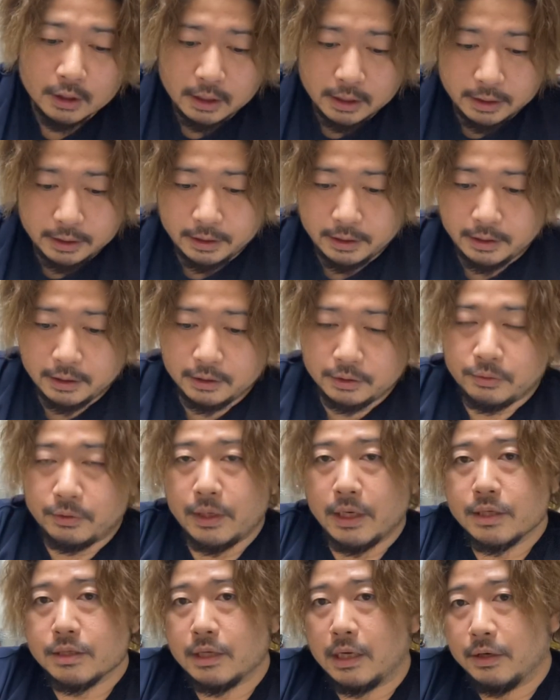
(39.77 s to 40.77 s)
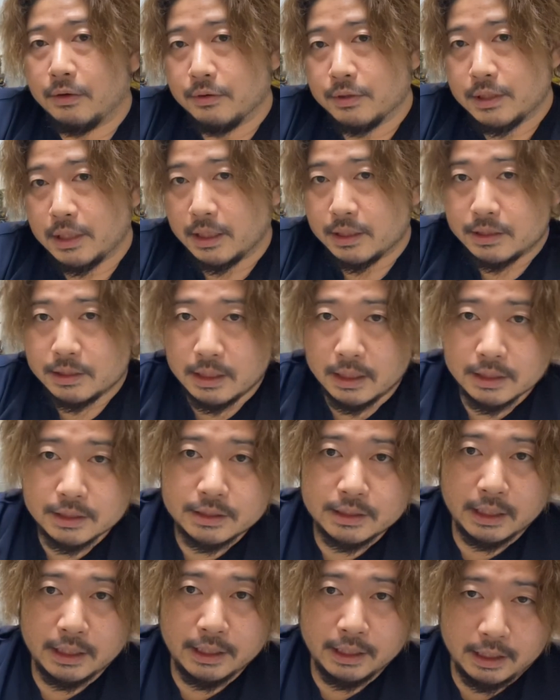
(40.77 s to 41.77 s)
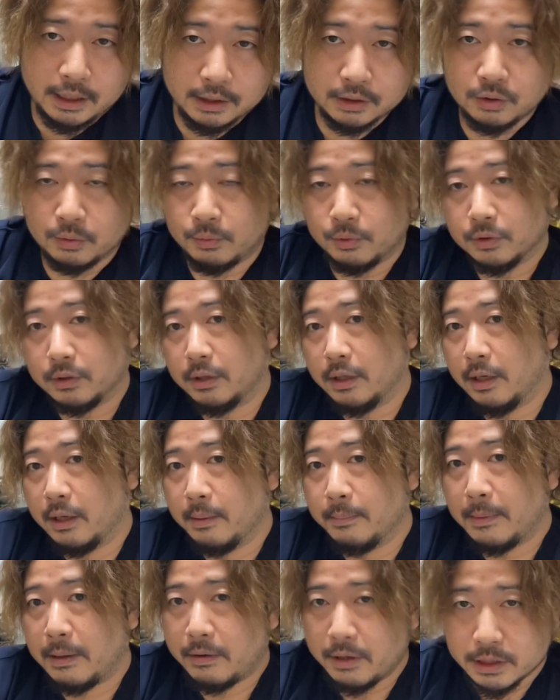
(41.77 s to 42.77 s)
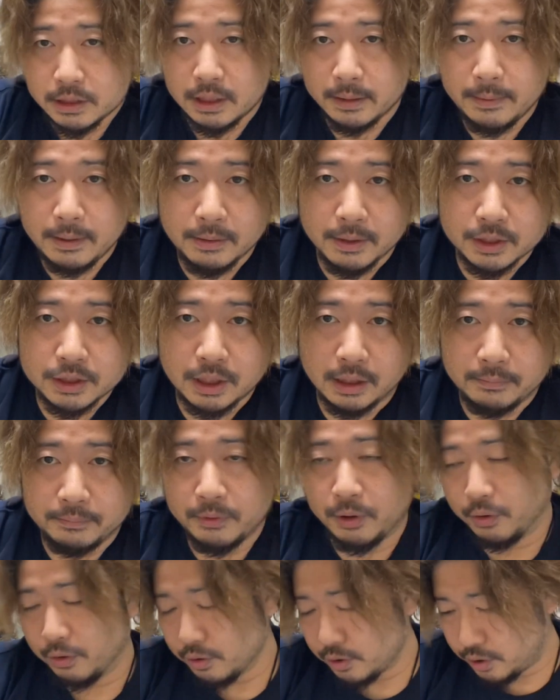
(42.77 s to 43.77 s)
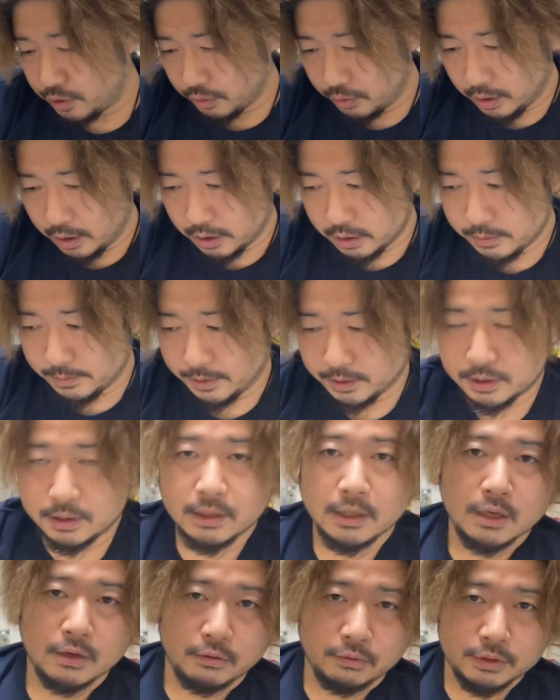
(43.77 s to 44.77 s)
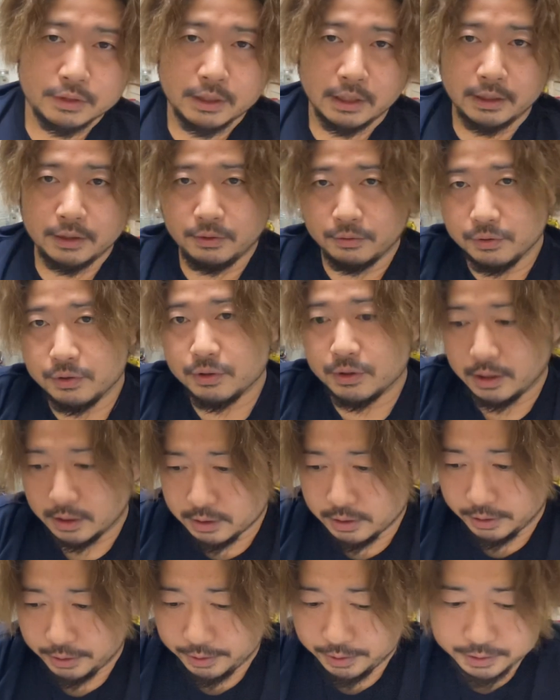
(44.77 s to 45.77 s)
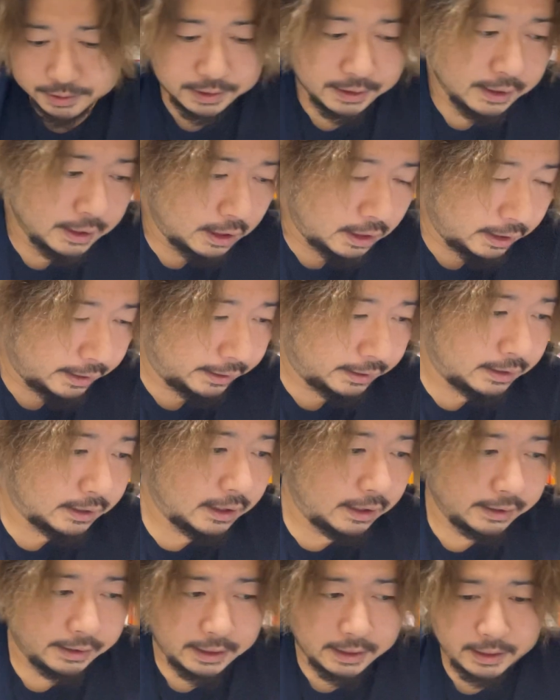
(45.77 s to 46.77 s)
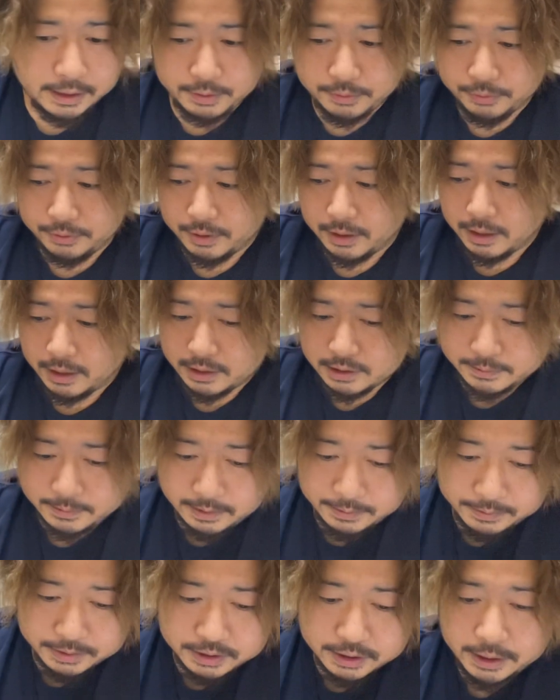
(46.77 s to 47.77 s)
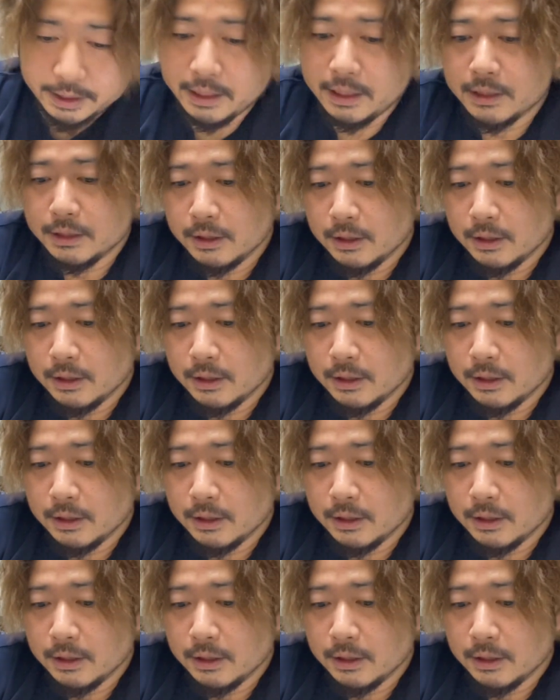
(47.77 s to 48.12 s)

えー、とりあえずあの、雑談したいなと思って回してみました。よろしくお願いします。おじさん43歳です。はい、関係ないことから始まりましたね。